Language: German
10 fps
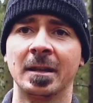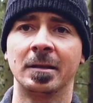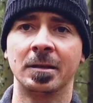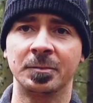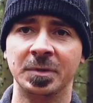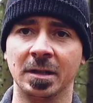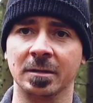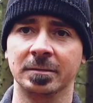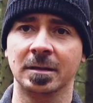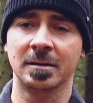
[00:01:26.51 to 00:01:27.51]
Ähm,
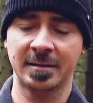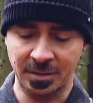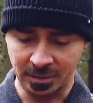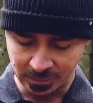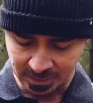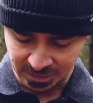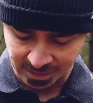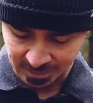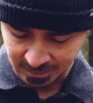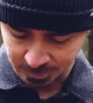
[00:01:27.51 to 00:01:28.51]
ja, da kann sich natürlich
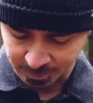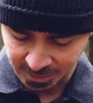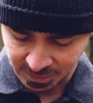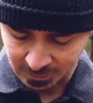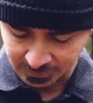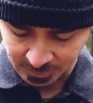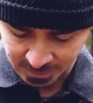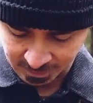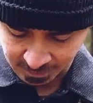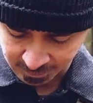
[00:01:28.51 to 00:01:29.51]
jeder ein Patch drauf
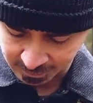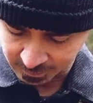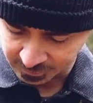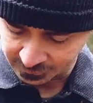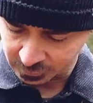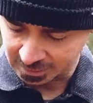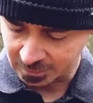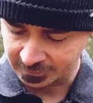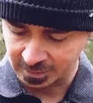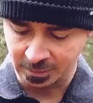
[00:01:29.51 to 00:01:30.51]
machen, äh,
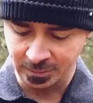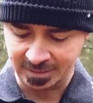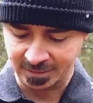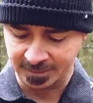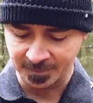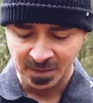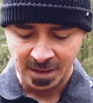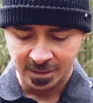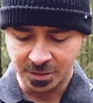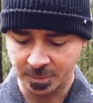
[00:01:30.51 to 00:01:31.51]
worauf er Lust hat.
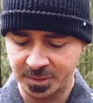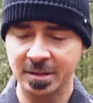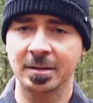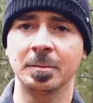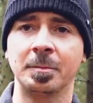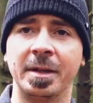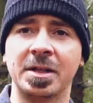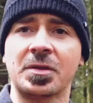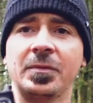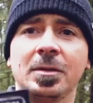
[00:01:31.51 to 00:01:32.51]
Ich habe hier ein
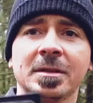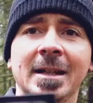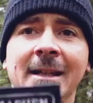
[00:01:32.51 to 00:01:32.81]
Patch von